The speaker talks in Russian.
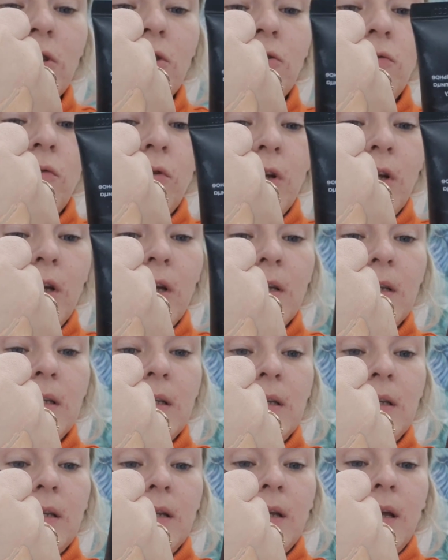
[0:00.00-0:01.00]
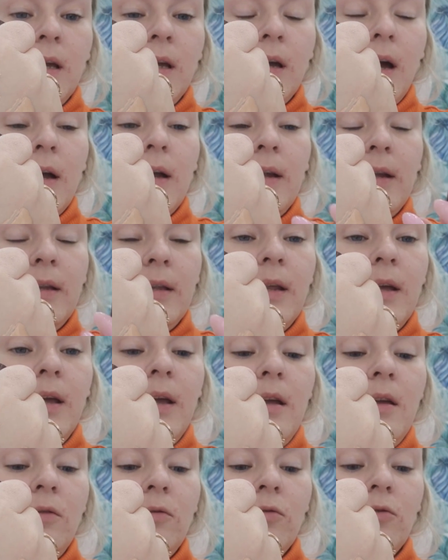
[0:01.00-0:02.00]
стойкий Stay All
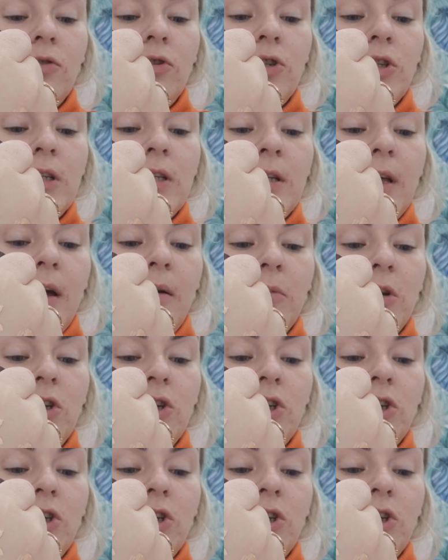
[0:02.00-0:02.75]
Day, тот же самый